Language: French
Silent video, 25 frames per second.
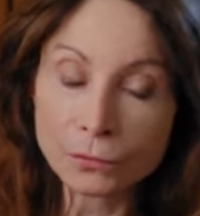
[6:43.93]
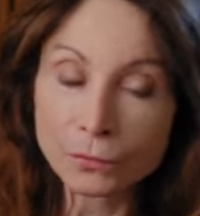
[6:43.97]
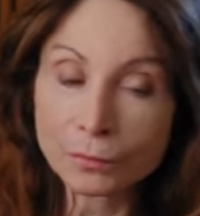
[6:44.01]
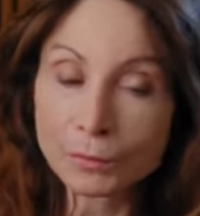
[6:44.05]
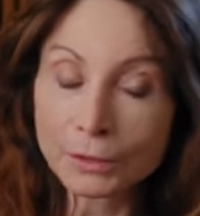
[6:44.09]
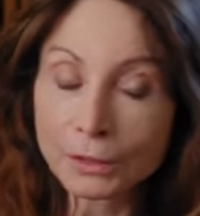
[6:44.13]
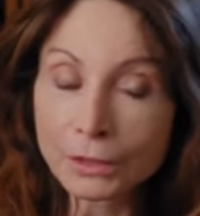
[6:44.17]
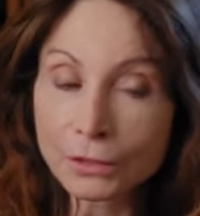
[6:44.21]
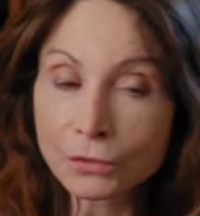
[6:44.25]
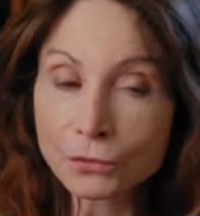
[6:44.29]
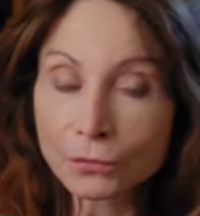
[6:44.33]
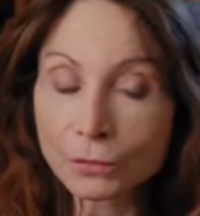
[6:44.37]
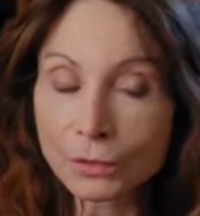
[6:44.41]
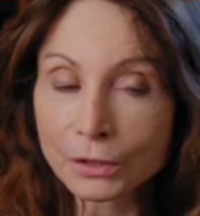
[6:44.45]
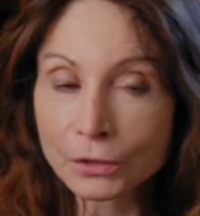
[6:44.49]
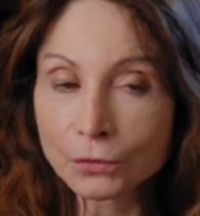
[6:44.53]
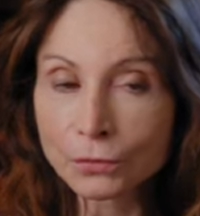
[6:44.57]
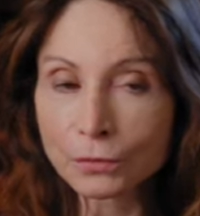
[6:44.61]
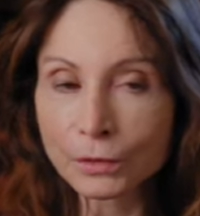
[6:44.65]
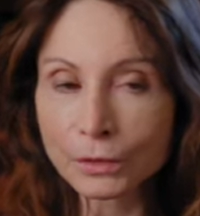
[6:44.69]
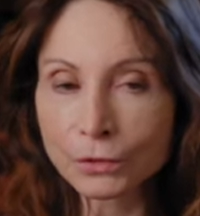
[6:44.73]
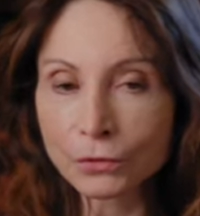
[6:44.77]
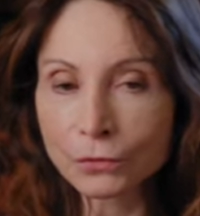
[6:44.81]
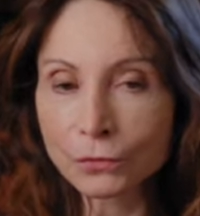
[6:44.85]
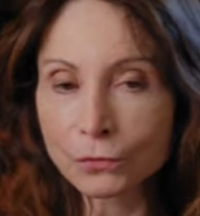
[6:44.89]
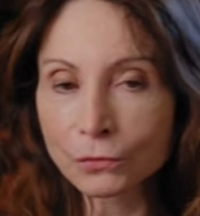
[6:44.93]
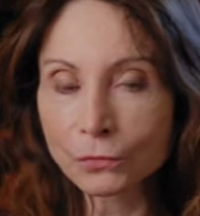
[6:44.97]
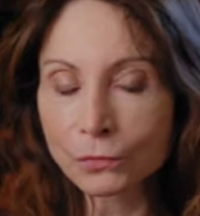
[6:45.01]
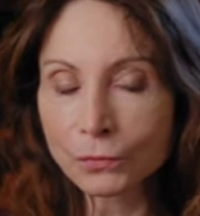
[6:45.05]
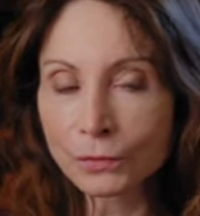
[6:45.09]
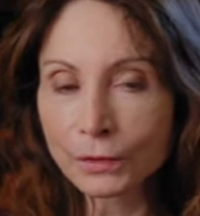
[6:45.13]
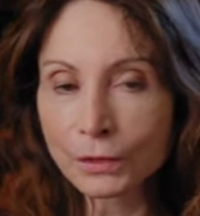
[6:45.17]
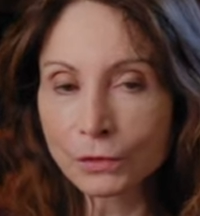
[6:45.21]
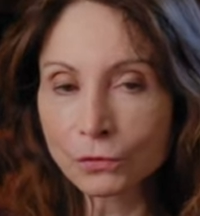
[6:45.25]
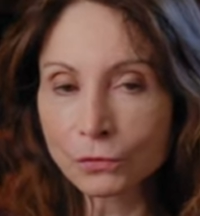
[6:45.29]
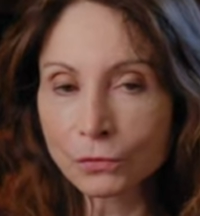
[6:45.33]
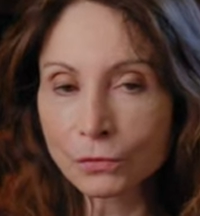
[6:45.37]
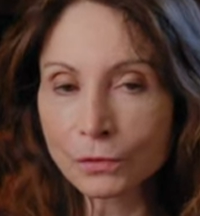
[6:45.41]
ministre de l'Éducation
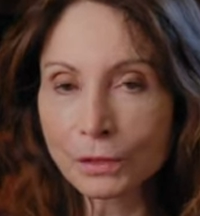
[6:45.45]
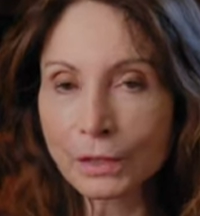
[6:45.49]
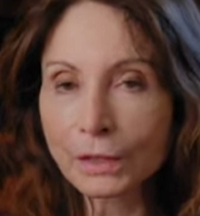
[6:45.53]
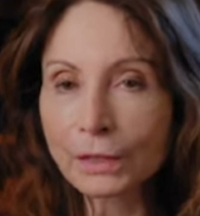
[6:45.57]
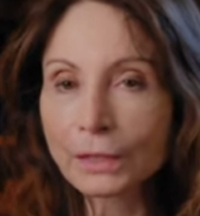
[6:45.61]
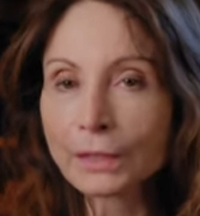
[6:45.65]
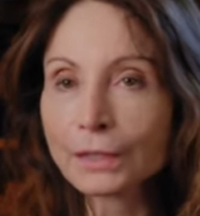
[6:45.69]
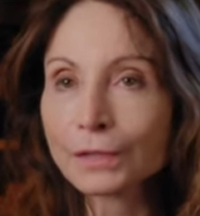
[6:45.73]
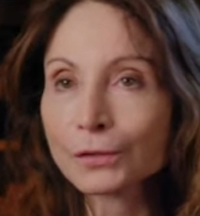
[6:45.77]
nationale,